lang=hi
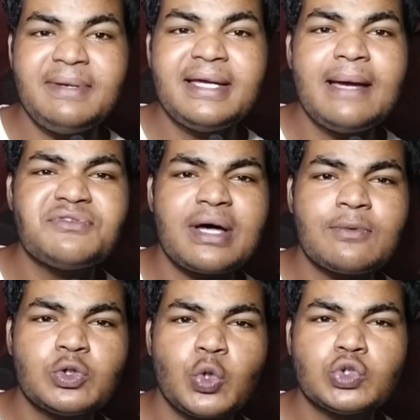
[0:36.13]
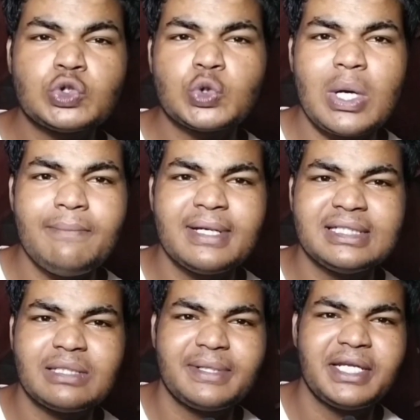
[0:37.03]
सभी गेम्स आपको दो सौ सौ के
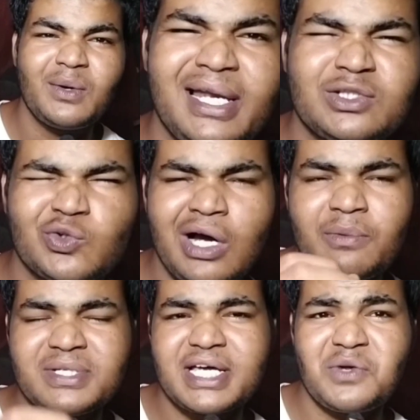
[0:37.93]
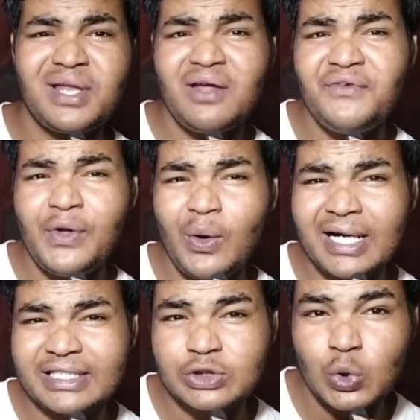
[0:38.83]
अंदर बनने वाले तो काफी मजा आने वाला है वीडियो को
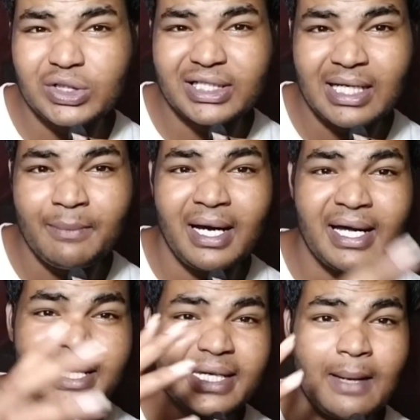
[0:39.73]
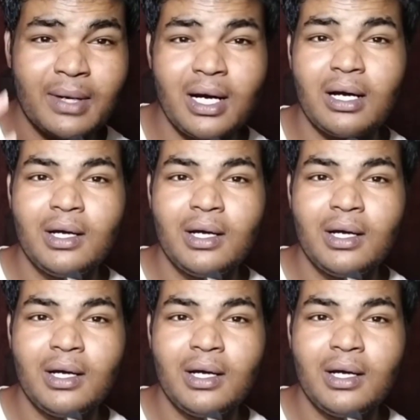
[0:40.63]
एंड तक जरूर देखना मैं हर एक गेम का